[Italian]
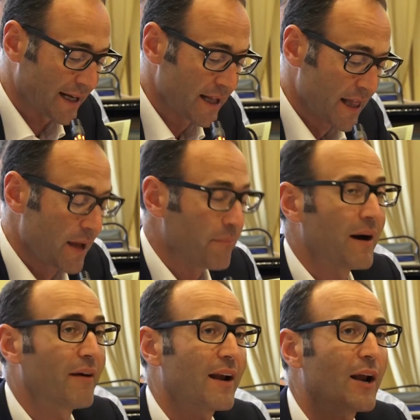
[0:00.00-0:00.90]
questo ci
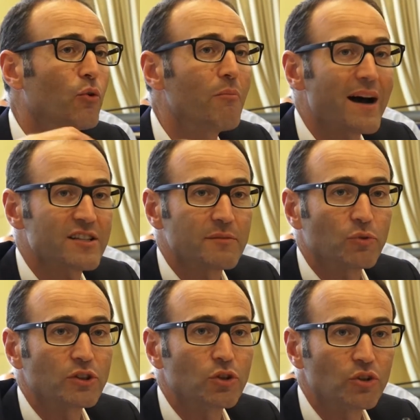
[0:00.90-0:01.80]
fa ben sperare
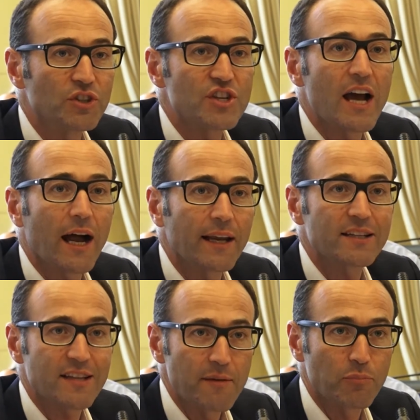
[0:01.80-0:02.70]
perché questo
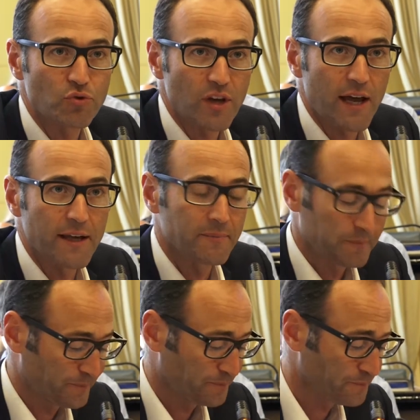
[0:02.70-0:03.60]
con i
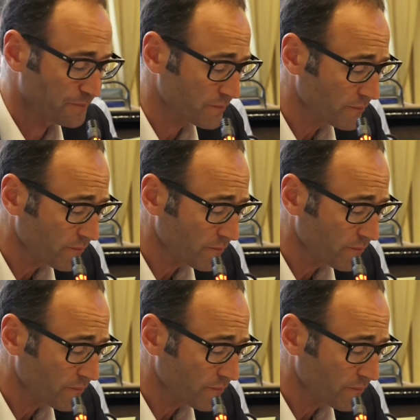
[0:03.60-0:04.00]
conti in regola